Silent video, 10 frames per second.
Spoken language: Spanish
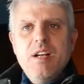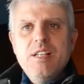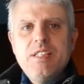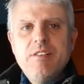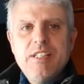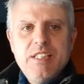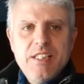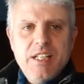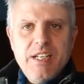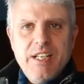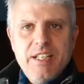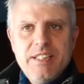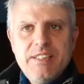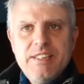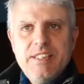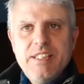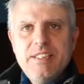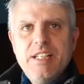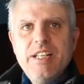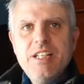La sábana santa que es
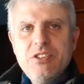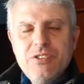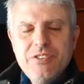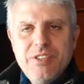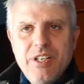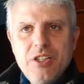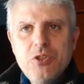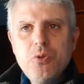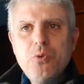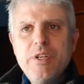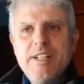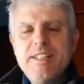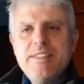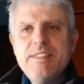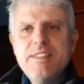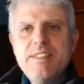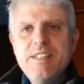ese lienzo, el lienzo turinés,